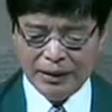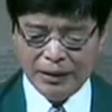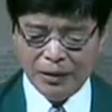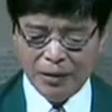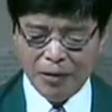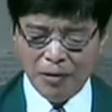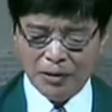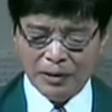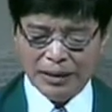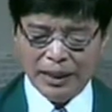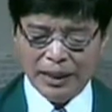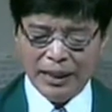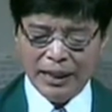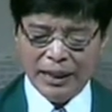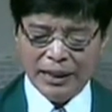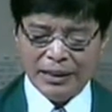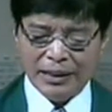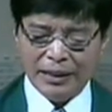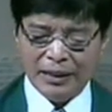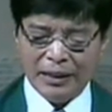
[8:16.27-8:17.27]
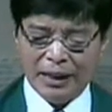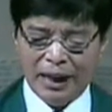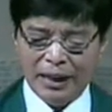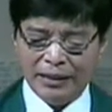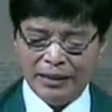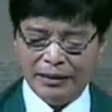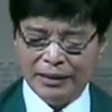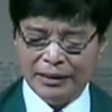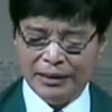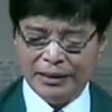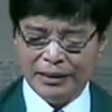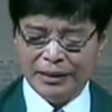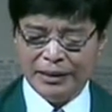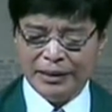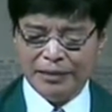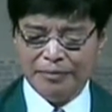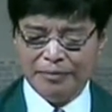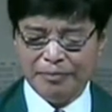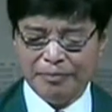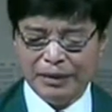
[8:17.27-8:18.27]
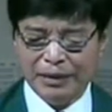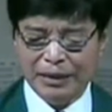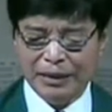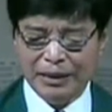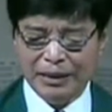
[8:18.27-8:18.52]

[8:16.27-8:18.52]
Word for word: 영생의 길을 가는 이들은